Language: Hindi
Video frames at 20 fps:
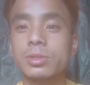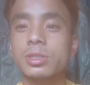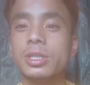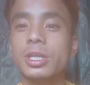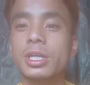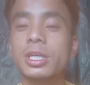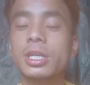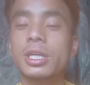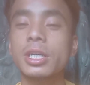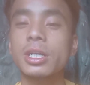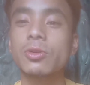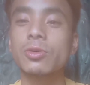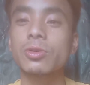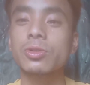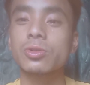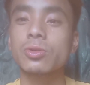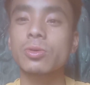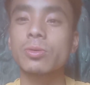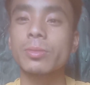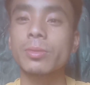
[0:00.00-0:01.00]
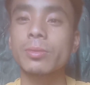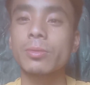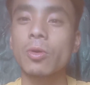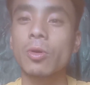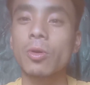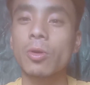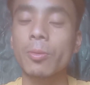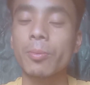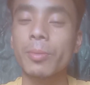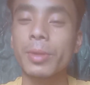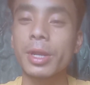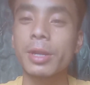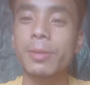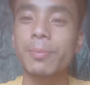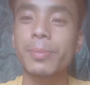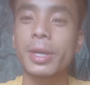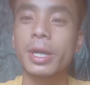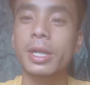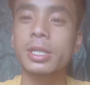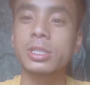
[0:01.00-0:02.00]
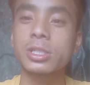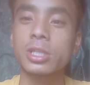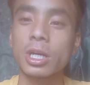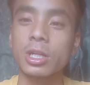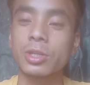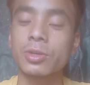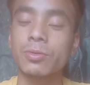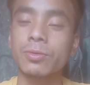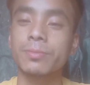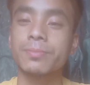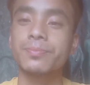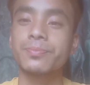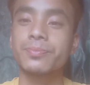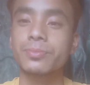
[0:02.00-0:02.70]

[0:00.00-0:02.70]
देखिए दोस्तों और मेरे प्यारे साथियों